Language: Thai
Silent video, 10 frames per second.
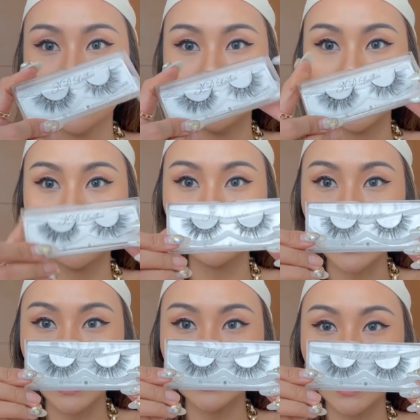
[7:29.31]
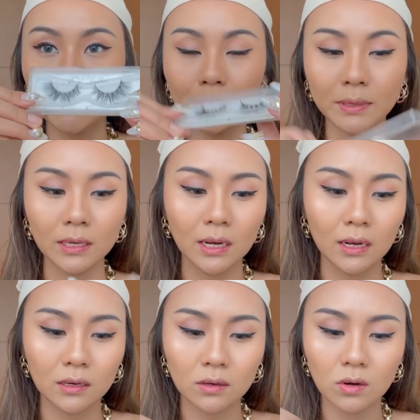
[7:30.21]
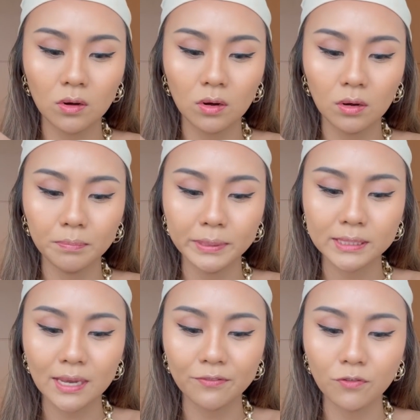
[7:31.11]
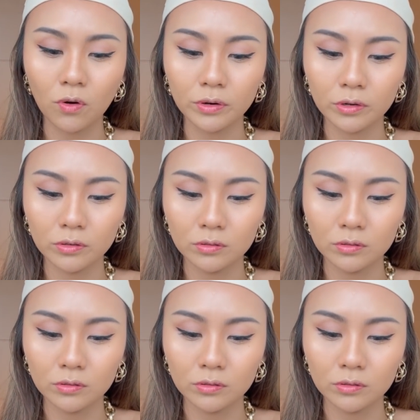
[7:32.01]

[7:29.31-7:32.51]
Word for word: เป็นขนตาอันใหญ่แบบนี้นะคะ ก็เป็นสายฝอเนาะ